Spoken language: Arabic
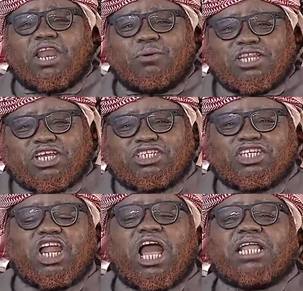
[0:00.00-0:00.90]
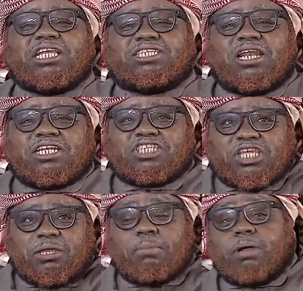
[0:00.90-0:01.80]
وخلي والدك ينزل لك اعطى
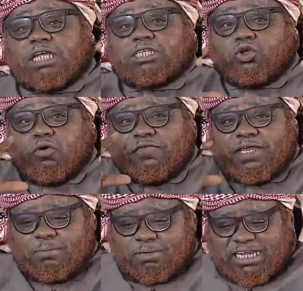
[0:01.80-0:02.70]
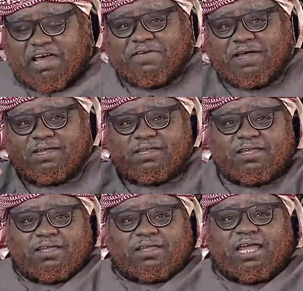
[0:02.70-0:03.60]
اللاسلكي عشان يكون في مسافه
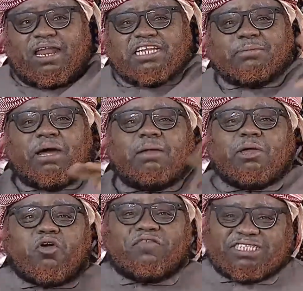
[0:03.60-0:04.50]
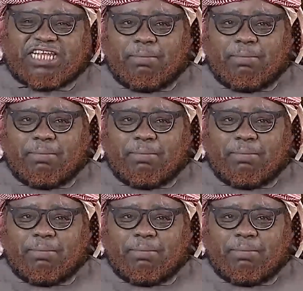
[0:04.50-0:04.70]
يعني لا سمح الله ما يكون في